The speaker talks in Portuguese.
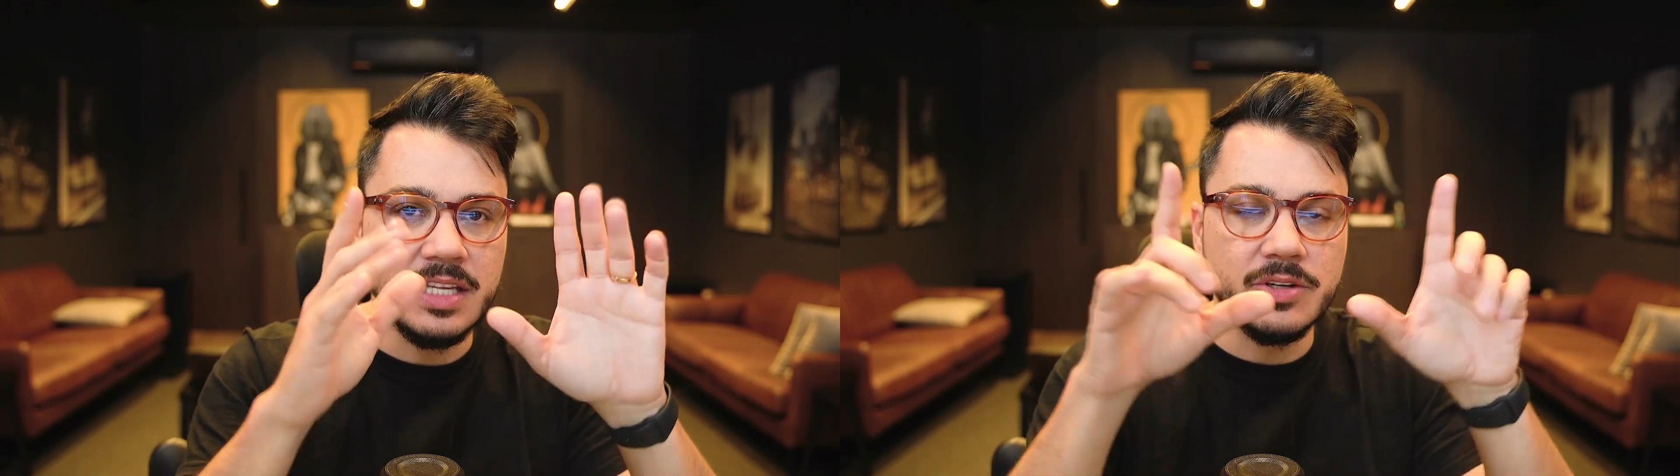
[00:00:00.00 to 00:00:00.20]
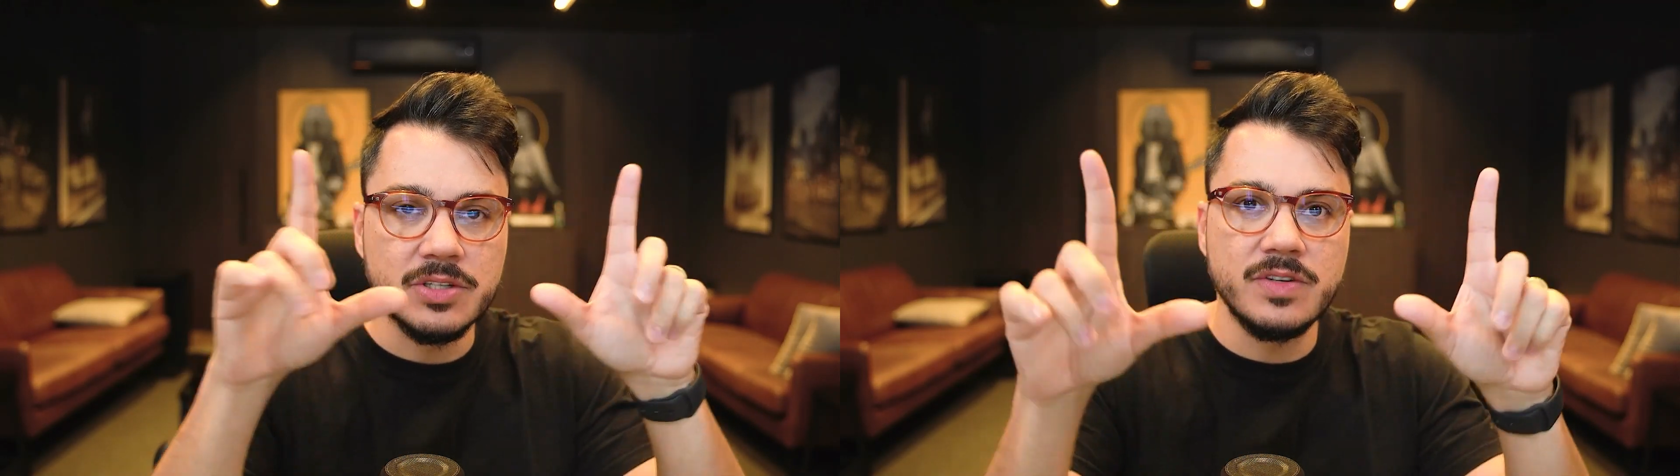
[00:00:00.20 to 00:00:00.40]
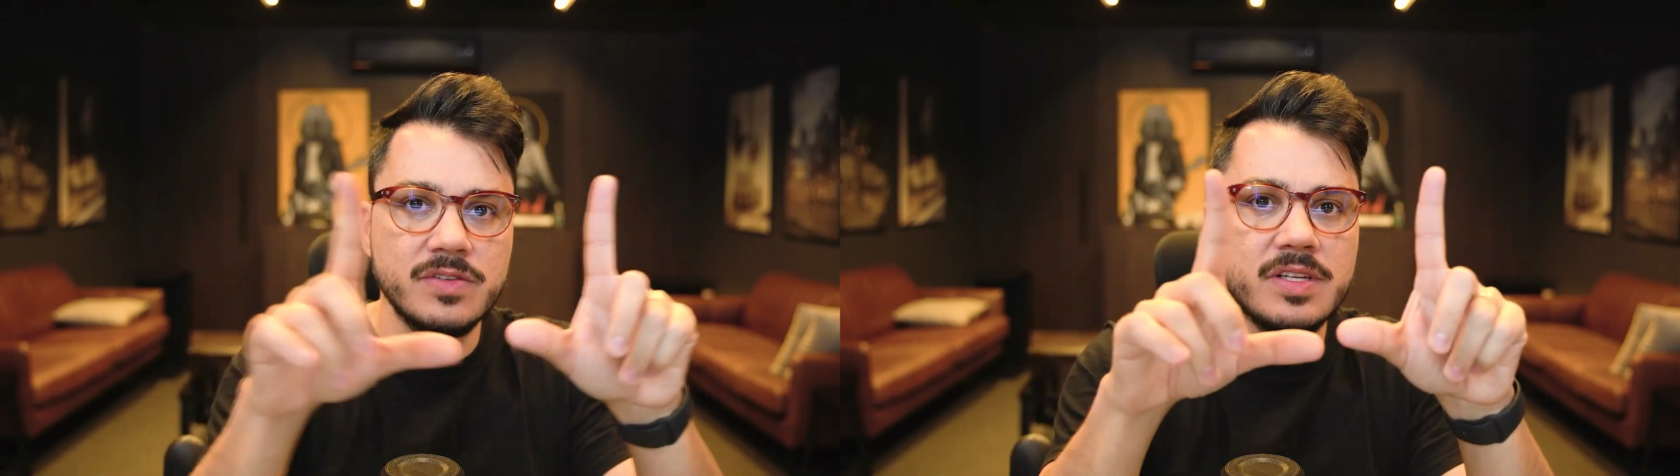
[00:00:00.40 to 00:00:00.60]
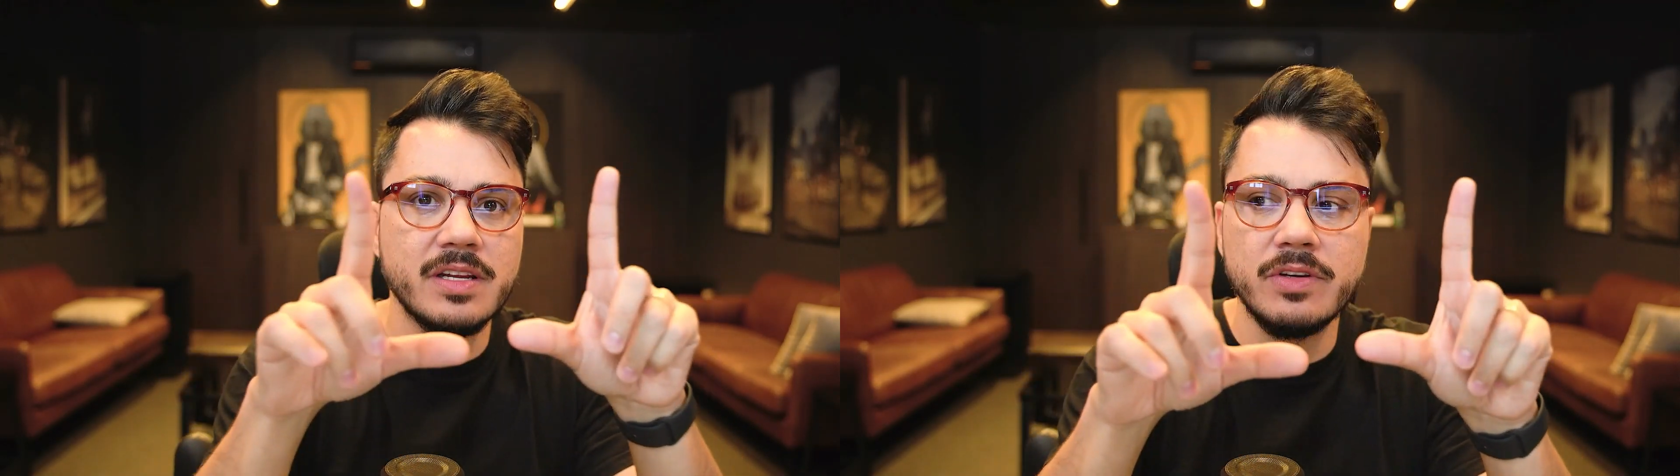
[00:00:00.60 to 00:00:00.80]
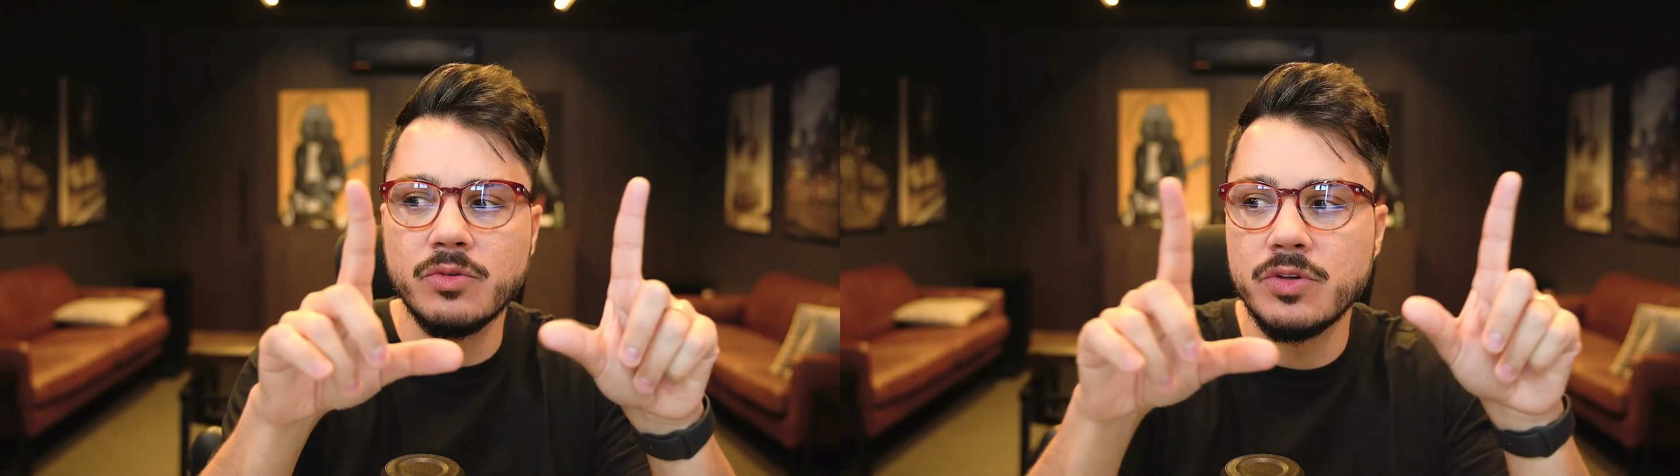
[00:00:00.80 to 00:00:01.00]
Então, às vezes você está
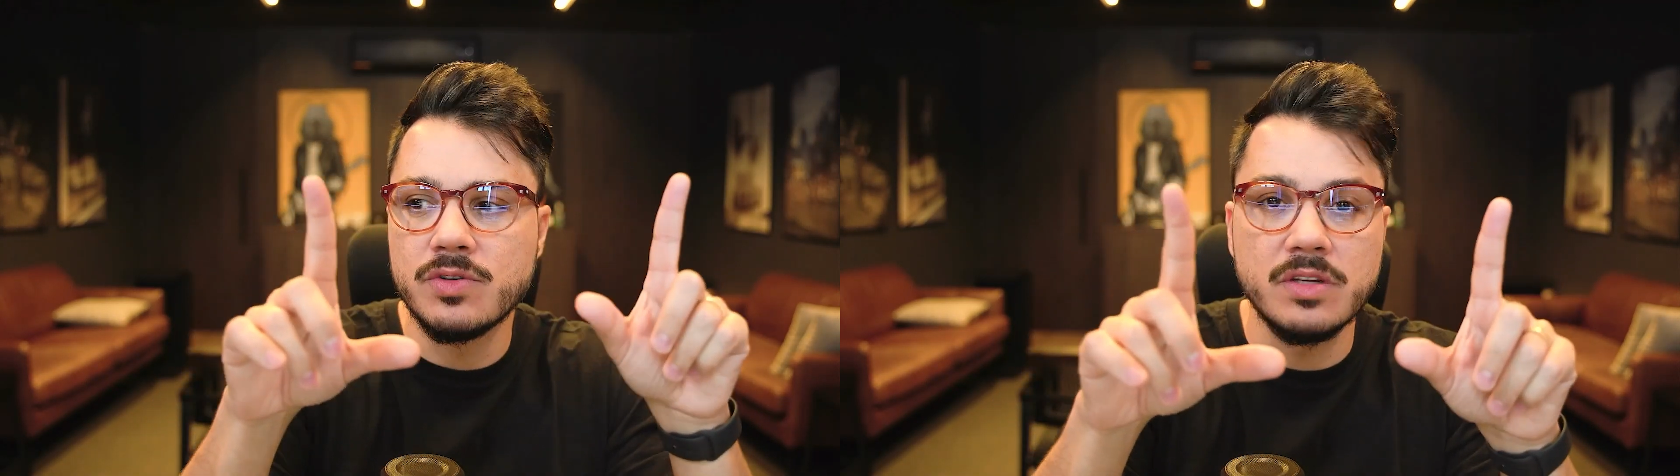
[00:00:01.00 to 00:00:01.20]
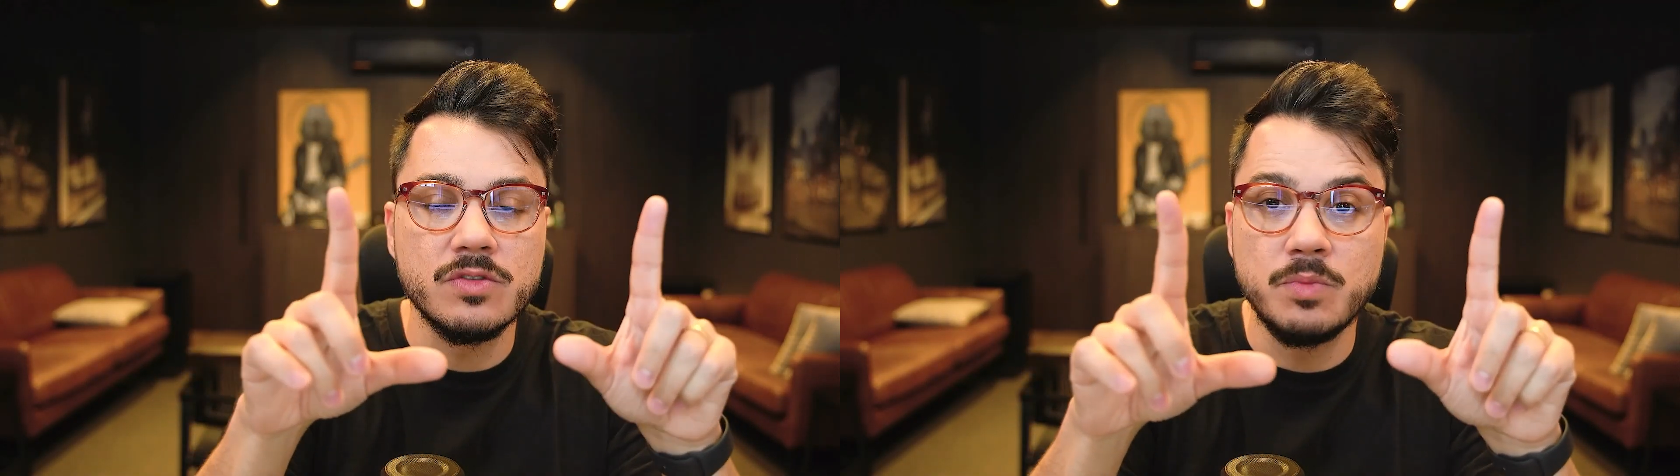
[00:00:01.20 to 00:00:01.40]
vendo 800